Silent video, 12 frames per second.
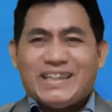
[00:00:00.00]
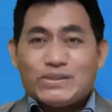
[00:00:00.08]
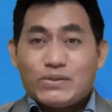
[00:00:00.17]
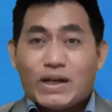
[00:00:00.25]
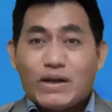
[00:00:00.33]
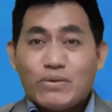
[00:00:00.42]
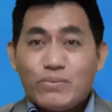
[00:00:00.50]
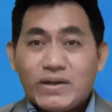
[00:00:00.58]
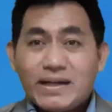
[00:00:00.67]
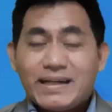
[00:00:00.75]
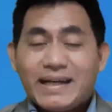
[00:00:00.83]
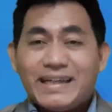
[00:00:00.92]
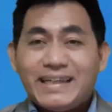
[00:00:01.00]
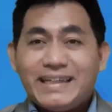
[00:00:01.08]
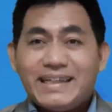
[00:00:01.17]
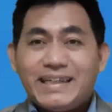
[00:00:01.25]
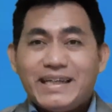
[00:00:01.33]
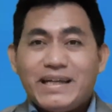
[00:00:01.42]
Saudaraku, bukankah
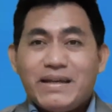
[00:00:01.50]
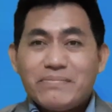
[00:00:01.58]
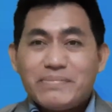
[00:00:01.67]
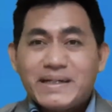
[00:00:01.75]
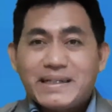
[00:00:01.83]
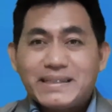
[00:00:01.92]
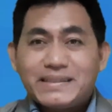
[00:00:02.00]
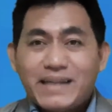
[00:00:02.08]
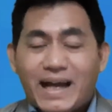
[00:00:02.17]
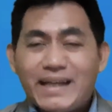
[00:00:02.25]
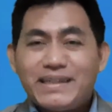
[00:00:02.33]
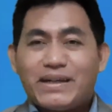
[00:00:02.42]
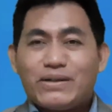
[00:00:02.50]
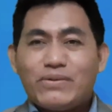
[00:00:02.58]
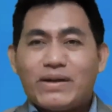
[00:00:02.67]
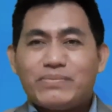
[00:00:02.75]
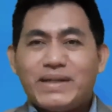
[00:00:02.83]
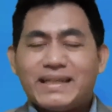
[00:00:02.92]
ini pekerjaan yang
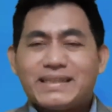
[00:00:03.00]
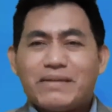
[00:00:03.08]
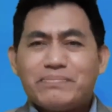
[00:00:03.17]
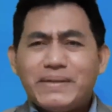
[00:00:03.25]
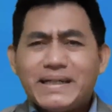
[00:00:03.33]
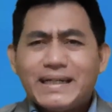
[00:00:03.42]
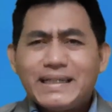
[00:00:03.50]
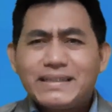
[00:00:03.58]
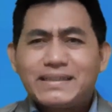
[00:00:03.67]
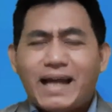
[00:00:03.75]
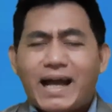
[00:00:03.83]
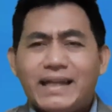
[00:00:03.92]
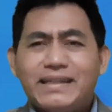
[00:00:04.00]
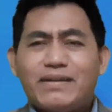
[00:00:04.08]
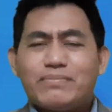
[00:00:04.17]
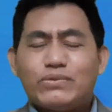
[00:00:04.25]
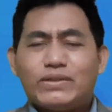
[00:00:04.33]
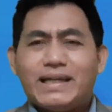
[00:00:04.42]
luar biasa, pekerjaan yang
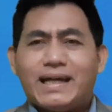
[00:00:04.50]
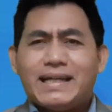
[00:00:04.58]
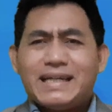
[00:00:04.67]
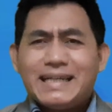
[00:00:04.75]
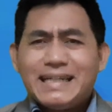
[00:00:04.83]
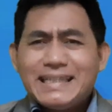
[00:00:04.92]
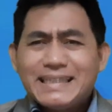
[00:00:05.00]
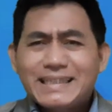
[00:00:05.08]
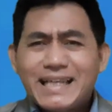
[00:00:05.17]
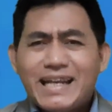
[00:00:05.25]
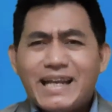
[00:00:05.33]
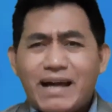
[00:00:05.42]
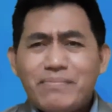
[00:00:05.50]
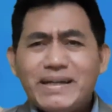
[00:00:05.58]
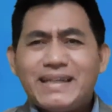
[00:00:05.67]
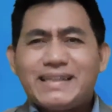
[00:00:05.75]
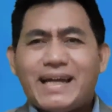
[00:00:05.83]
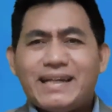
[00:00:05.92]
mulia? Selama
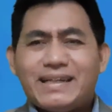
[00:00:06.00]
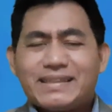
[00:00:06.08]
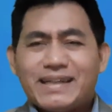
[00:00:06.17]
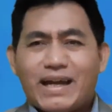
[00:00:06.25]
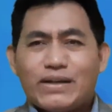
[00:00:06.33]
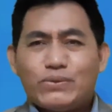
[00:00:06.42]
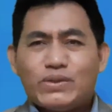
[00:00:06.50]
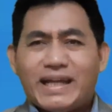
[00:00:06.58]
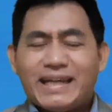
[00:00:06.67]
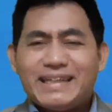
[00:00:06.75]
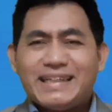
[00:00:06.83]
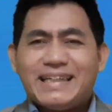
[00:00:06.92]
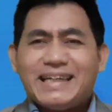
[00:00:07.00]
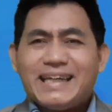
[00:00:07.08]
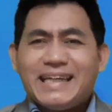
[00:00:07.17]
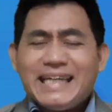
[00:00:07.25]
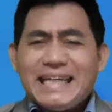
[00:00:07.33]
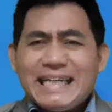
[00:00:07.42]
kita ada di tengah dunia ini,
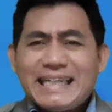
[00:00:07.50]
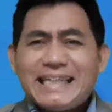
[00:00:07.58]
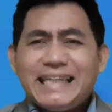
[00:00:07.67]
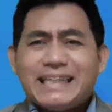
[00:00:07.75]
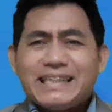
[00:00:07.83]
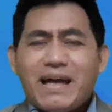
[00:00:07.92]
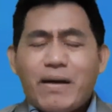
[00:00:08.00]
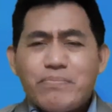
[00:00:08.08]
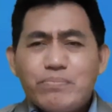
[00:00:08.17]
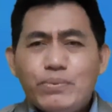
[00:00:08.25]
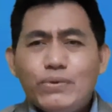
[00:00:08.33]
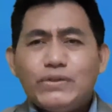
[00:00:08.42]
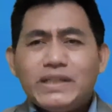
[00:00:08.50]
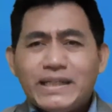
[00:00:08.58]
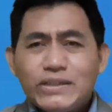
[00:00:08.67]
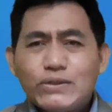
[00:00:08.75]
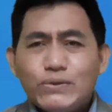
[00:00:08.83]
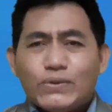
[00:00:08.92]
kita punya
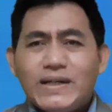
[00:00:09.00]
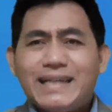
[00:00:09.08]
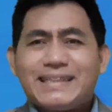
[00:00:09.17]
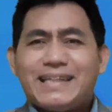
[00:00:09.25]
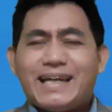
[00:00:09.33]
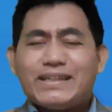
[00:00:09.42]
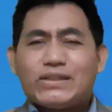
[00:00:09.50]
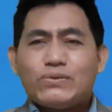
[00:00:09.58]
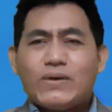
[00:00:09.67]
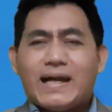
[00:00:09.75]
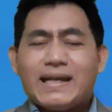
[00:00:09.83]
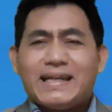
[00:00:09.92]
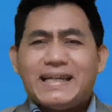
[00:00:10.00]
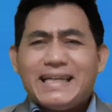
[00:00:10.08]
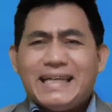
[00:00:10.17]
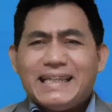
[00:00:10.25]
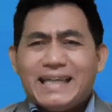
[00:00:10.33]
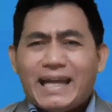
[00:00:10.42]
tugas dari Tuhan
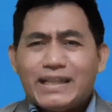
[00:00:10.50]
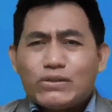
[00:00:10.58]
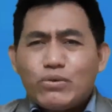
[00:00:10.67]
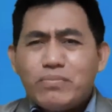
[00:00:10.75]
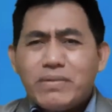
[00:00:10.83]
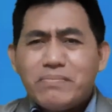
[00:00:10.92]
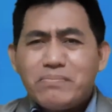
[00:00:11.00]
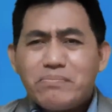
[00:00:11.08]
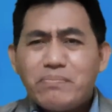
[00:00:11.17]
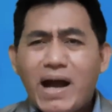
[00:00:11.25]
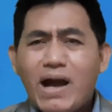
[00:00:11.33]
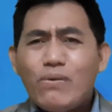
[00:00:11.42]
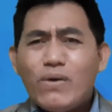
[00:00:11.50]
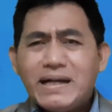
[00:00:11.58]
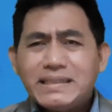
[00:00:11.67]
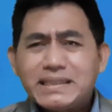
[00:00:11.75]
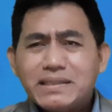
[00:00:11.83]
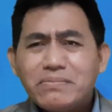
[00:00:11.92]
yaitu membawa
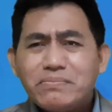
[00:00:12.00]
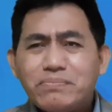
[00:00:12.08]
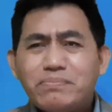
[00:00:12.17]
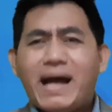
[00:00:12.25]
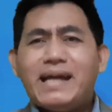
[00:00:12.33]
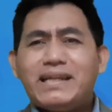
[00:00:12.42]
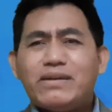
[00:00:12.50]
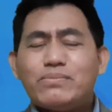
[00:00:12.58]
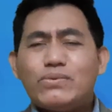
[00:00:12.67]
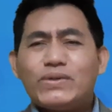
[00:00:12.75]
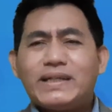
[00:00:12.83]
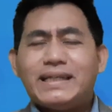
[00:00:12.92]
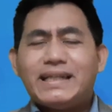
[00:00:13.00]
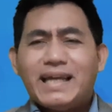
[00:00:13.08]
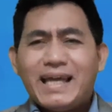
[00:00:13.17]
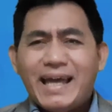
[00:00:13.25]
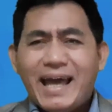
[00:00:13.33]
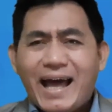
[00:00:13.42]
sebanyak mungkin
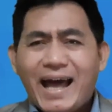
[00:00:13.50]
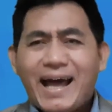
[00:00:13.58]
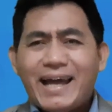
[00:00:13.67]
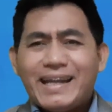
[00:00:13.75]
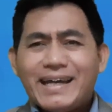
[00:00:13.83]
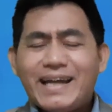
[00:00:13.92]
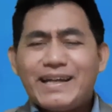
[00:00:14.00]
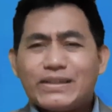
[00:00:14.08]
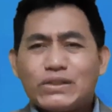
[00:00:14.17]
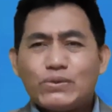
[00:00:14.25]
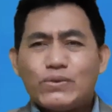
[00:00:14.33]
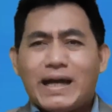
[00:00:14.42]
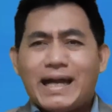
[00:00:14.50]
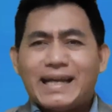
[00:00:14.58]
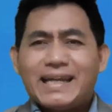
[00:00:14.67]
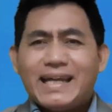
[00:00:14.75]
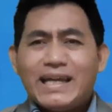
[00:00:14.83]
anak-anak Tuhan